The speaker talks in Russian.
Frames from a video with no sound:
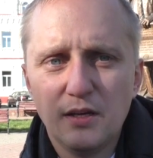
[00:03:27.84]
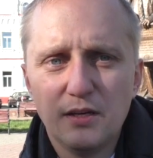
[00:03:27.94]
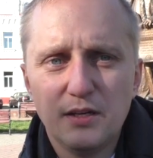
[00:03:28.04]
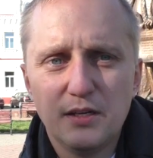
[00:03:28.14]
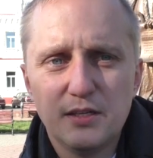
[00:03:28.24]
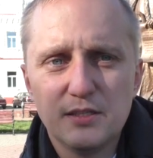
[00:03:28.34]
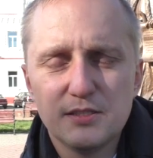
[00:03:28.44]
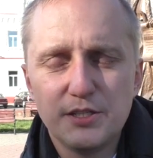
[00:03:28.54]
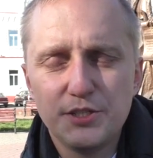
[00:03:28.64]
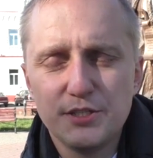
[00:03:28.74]
Э,
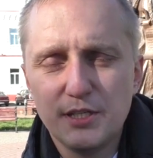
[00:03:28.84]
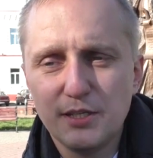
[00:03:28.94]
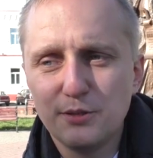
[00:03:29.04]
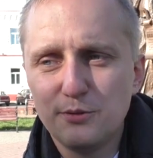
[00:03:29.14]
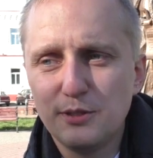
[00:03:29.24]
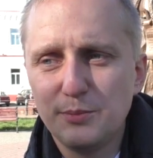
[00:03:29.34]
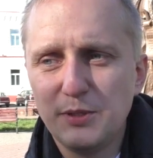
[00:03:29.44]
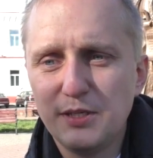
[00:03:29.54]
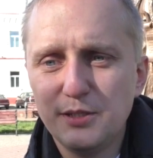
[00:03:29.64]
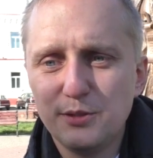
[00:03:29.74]
значит, те, которые
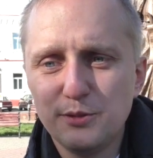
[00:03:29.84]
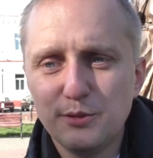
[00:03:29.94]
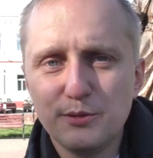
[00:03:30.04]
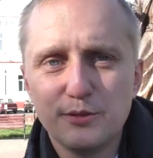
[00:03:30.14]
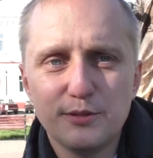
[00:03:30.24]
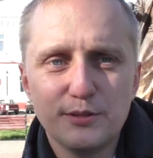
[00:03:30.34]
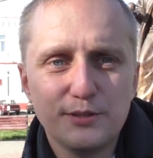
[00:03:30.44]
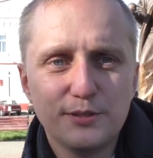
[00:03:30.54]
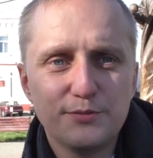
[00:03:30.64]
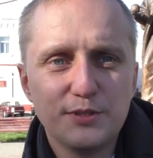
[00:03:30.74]
планируют
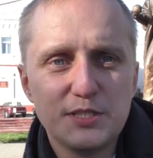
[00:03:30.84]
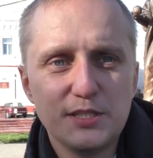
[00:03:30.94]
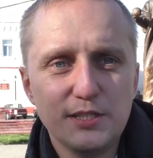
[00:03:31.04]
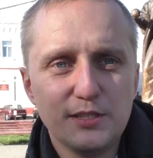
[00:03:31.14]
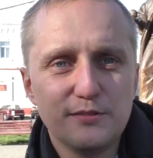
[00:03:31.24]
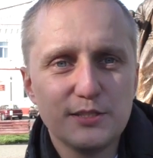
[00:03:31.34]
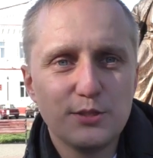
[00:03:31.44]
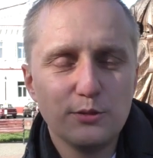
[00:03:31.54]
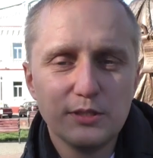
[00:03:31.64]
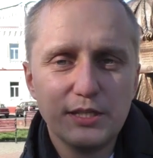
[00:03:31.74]
э,
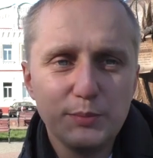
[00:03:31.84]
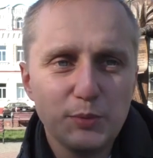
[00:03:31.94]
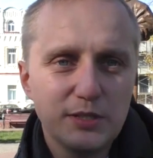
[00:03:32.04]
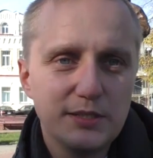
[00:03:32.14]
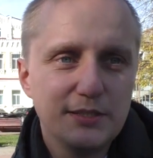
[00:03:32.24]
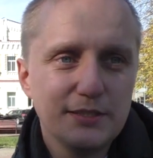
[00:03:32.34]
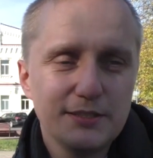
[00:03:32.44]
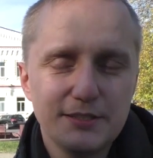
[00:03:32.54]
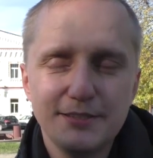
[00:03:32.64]
вакцинироваться от гриппа и, э,